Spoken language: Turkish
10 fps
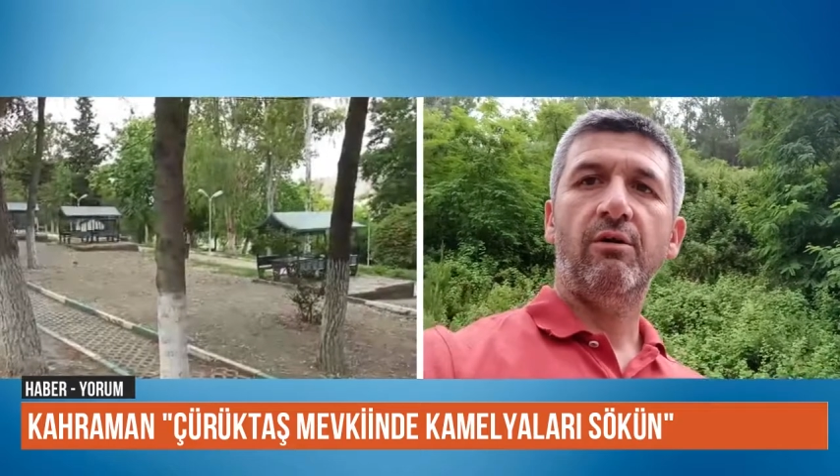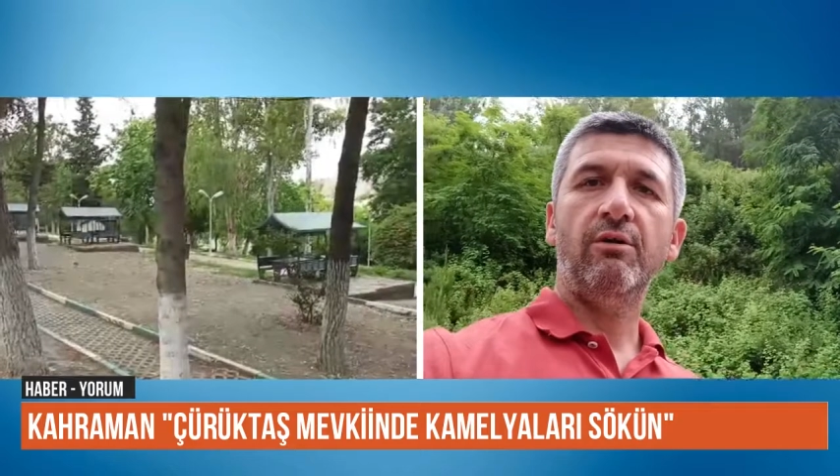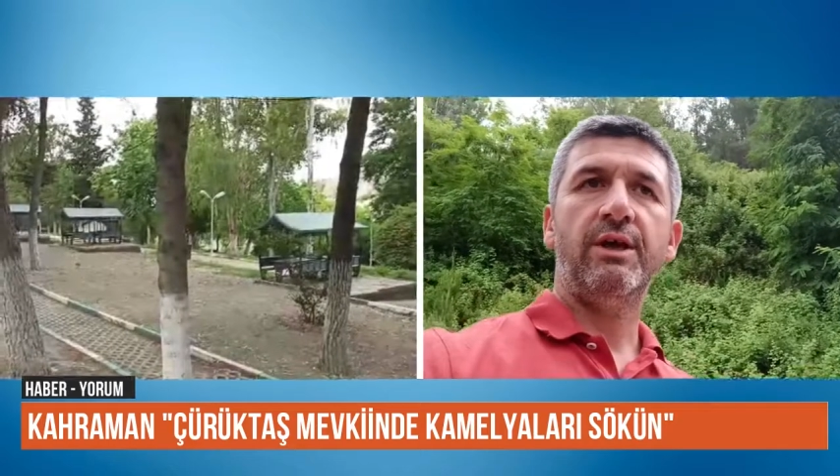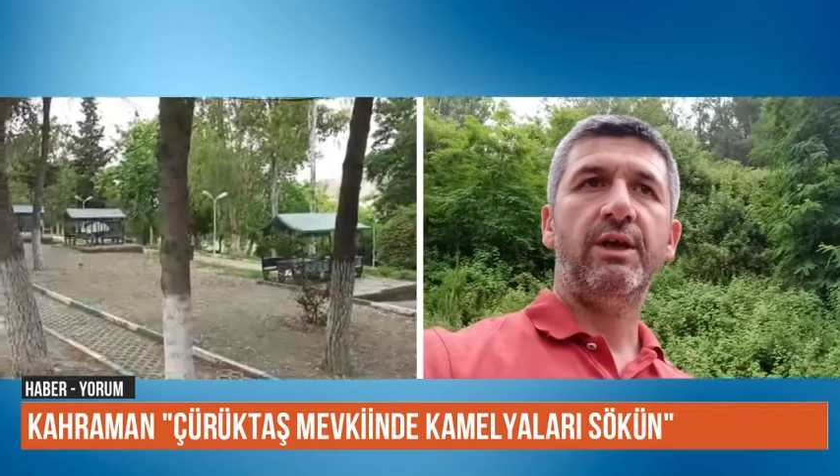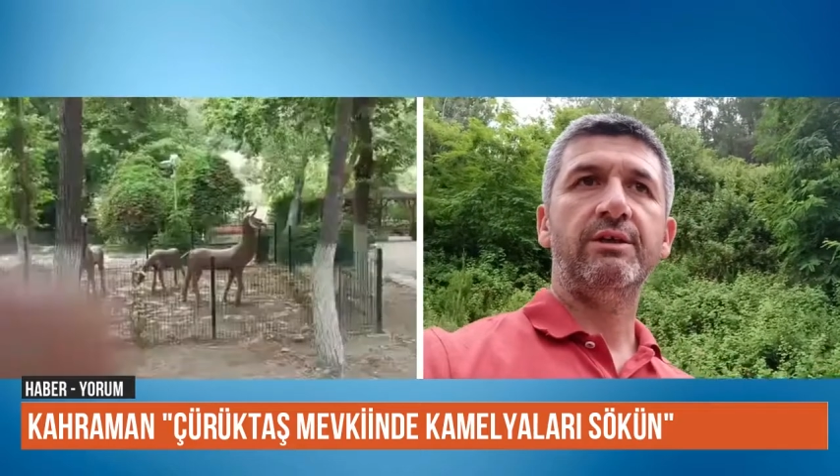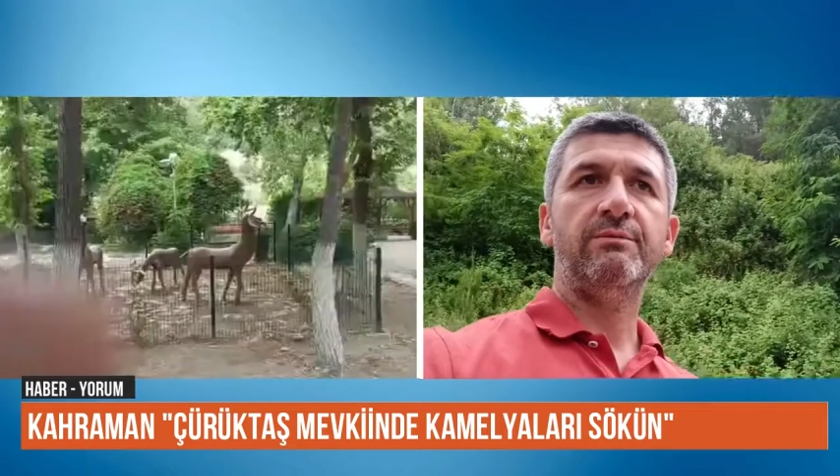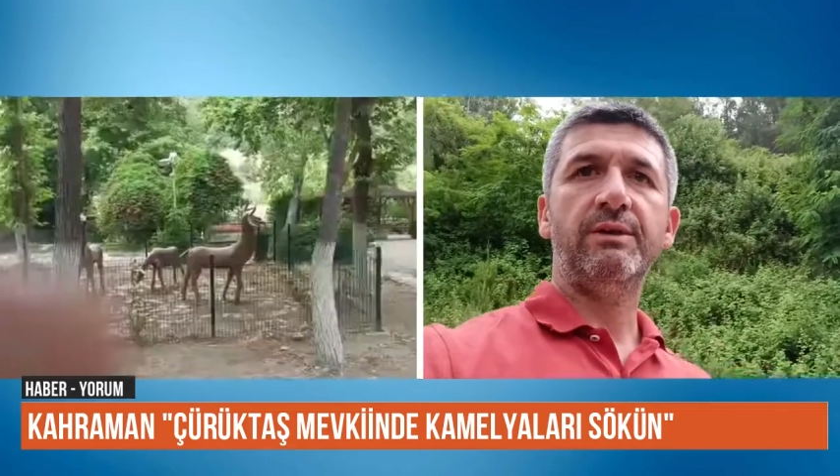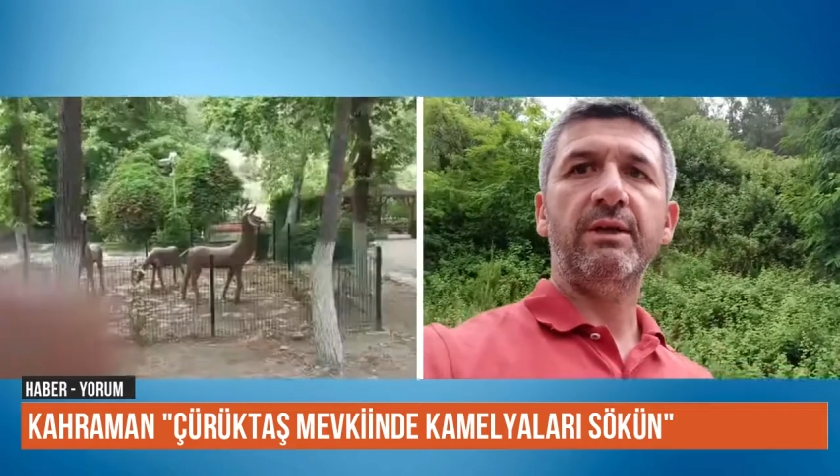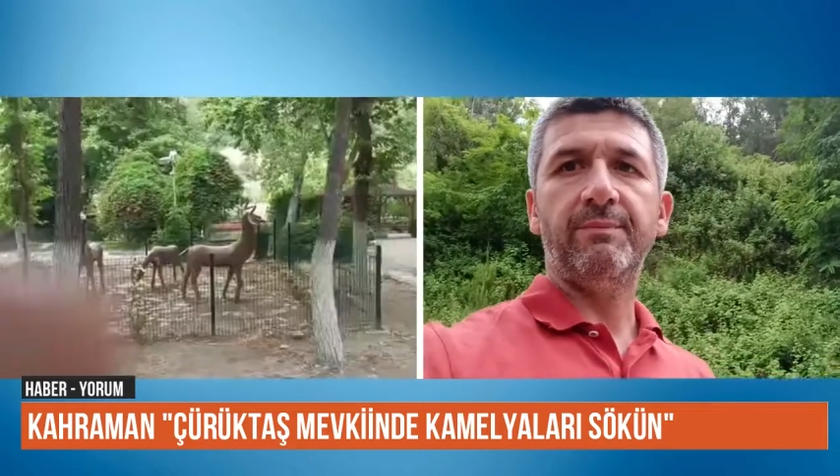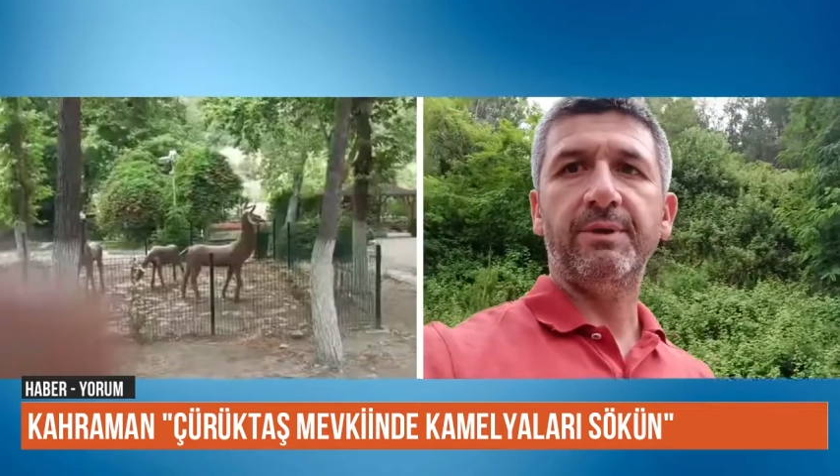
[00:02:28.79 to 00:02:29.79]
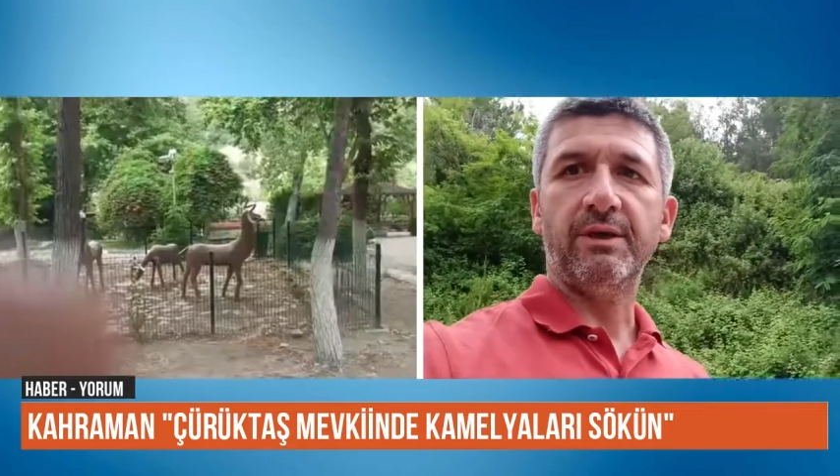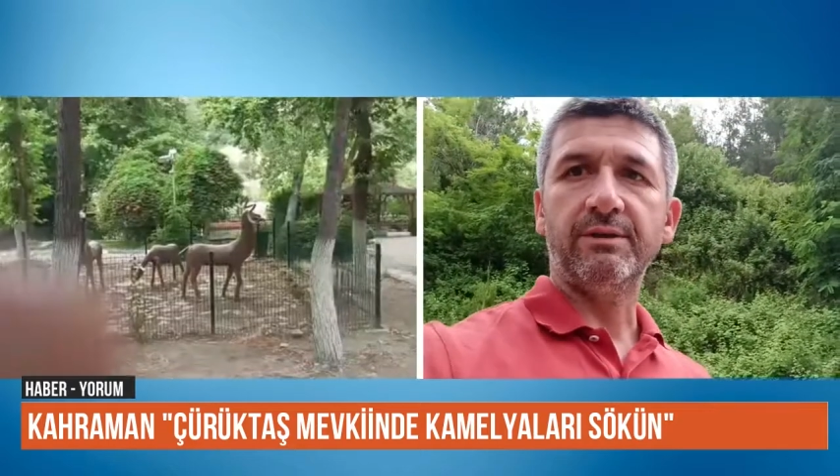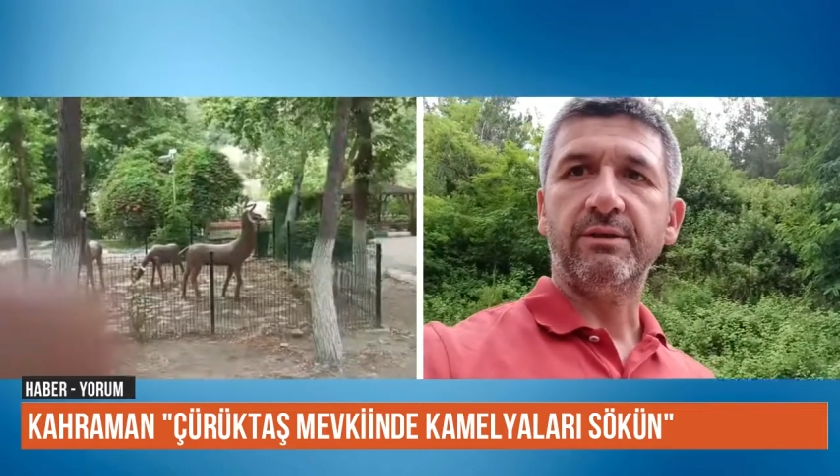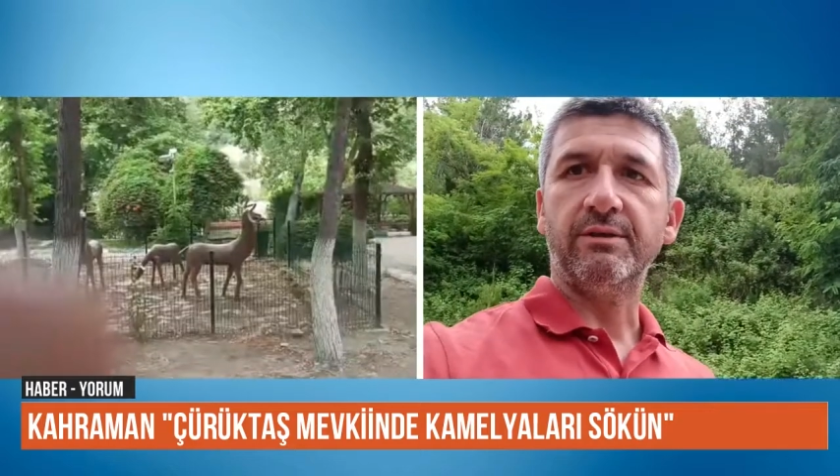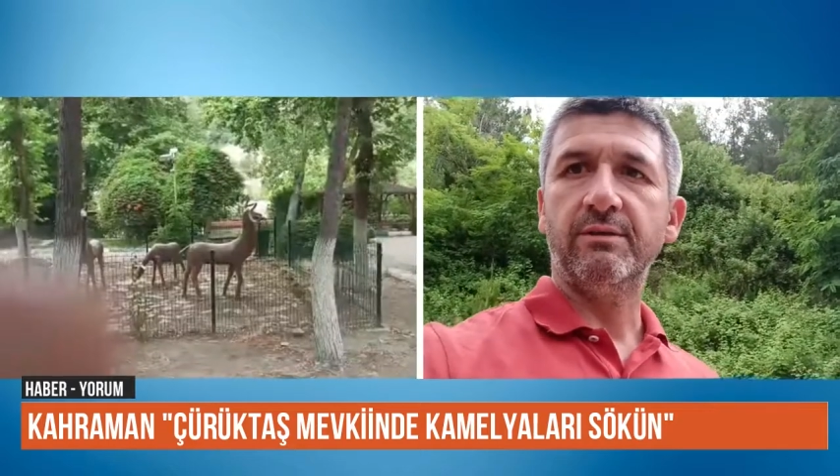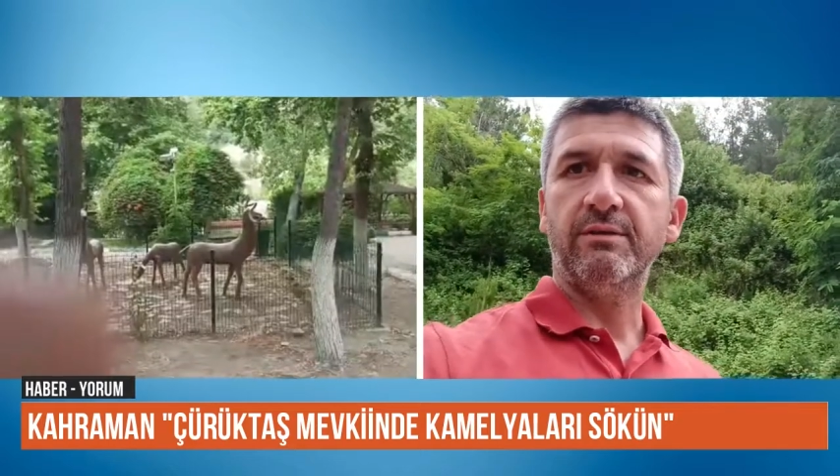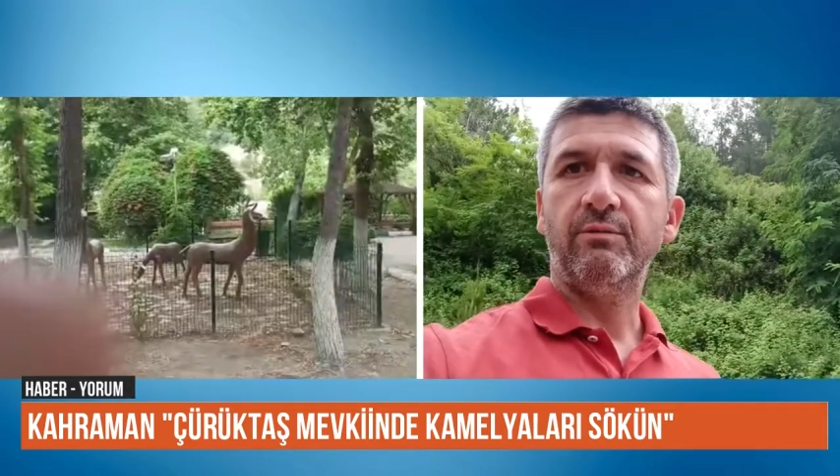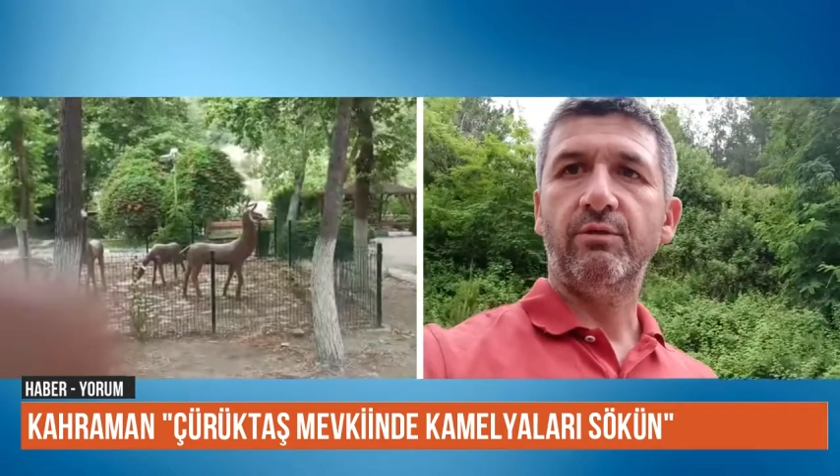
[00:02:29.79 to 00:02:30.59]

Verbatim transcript: o yere hizmet yapmayacaksınız.